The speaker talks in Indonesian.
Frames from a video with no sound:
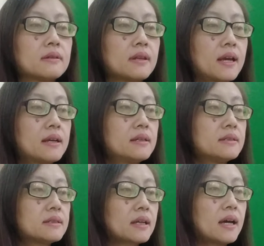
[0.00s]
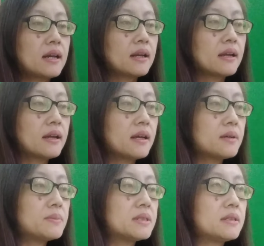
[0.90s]
Nah,
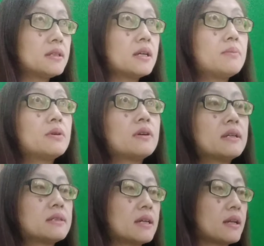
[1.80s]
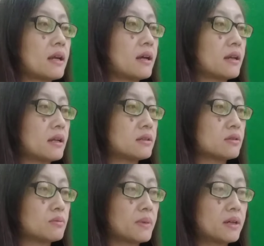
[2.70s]
sekarang Miss Linda mau ajak anak-anak di
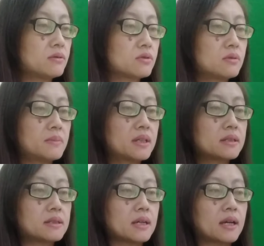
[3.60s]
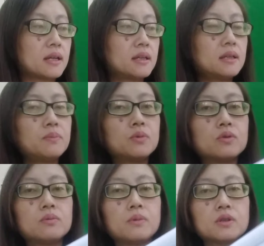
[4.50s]
rumah untuk mengerjakan ini
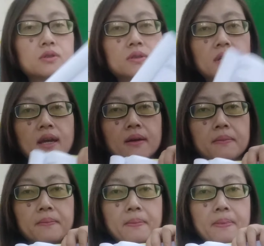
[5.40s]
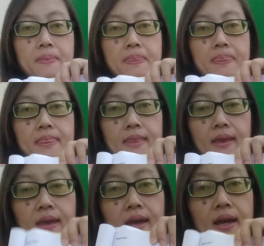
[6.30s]
buku modulnya.
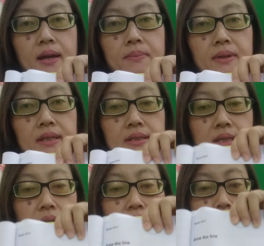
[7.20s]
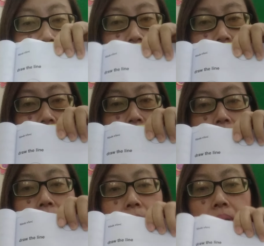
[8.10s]
Ya, mengerjakan
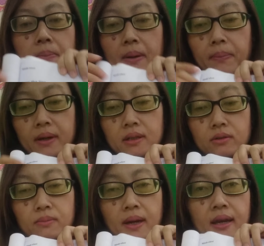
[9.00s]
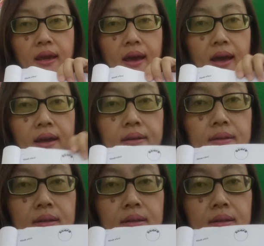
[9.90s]
bersama mama papa di rumah ya.